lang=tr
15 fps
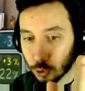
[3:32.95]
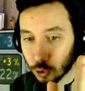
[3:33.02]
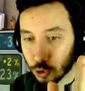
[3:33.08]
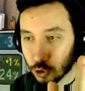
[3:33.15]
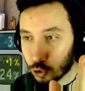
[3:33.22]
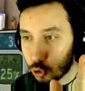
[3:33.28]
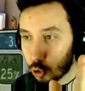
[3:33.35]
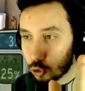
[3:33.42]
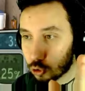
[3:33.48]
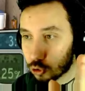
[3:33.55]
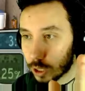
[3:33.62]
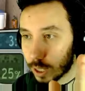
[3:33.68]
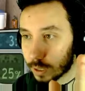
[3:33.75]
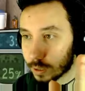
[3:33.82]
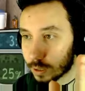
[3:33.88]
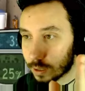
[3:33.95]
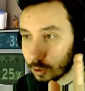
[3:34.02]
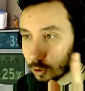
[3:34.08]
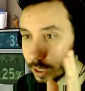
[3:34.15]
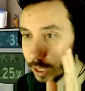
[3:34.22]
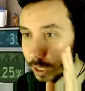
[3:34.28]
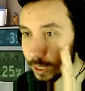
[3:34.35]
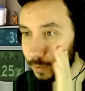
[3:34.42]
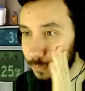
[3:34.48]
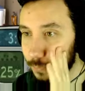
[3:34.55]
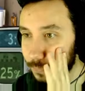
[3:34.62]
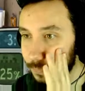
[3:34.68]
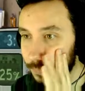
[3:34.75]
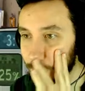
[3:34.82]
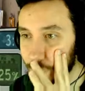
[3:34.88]
Kuş ne oldu ne etti okey.
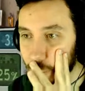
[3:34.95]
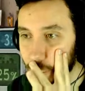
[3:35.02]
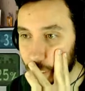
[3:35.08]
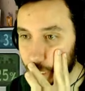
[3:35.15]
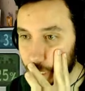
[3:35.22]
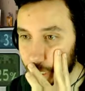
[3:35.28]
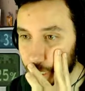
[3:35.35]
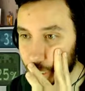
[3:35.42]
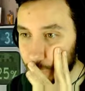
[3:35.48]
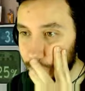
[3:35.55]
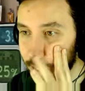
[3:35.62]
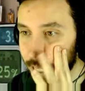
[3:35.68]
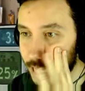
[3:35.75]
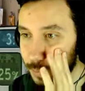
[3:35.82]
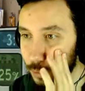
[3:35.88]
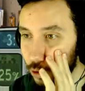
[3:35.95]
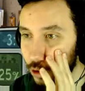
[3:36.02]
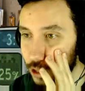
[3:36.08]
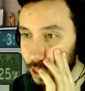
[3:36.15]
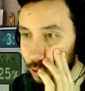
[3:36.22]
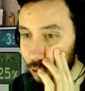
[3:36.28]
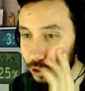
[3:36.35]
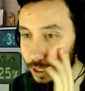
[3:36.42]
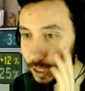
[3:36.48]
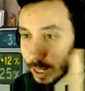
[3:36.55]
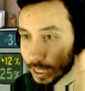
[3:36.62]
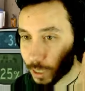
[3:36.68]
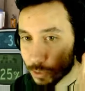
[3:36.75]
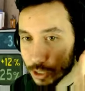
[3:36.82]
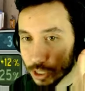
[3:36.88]
Şimdi resmi görecek oradan
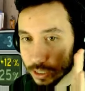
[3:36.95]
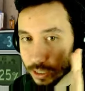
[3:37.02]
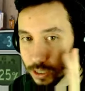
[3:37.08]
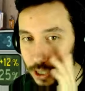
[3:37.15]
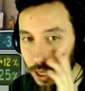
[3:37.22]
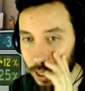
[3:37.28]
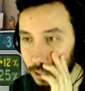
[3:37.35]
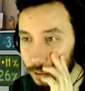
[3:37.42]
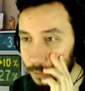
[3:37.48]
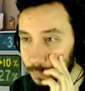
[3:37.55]
ayrı bir çıldıracak.